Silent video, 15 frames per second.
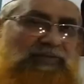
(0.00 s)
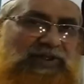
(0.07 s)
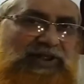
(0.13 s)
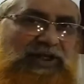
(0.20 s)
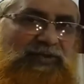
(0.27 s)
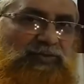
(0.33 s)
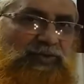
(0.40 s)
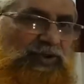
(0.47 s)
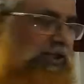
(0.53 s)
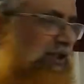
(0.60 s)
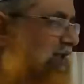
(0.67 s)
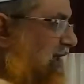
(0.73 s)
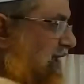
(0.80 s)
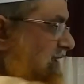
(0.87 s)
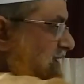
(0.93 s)
নাম্বার কার্বনে
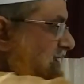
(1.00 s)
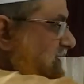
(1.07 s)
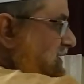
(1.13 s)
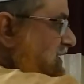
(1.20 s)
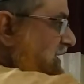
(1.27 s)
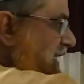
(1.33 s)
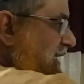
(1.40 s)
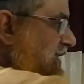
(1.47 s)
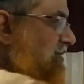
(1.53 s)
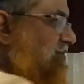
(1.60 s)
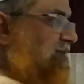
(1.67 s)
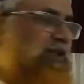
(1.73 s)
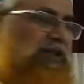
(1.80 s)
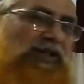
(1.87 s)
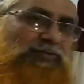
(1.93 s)
আর এটা এদিক থেকে এক
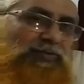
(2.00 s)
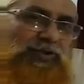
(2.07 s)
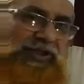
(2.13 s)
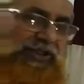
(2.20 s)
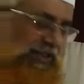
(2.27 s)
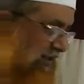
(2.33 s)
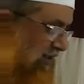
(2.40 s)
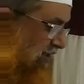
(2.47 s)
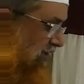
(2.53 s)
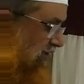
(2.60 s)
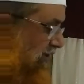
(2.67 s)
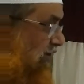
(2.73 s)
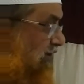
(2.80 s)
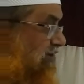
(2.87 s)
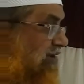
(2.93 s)
নাম্বার কার্বনে
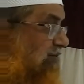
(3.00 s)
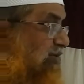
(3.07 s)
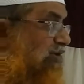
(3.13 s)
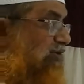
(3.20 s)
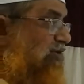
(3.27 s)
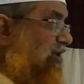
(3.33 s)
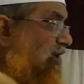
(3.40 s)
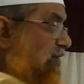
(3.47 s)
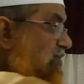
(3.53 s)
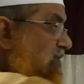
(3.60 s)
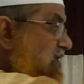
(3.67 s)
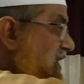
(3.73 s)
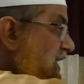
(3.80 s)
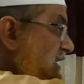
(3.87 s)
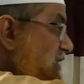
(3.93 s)
তাহলে দ্বিবন্ধনের
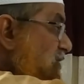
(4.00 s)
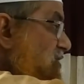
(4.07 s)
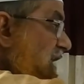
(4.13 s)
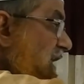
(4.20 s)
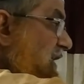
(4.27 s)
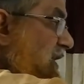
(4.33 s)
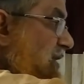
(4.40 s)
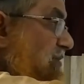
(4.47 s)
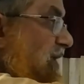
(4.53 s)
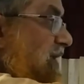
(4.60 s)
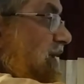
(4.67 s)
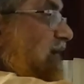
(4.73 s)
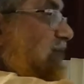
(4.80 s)
অবস্থানটা হচ্ছে এক নাম্বার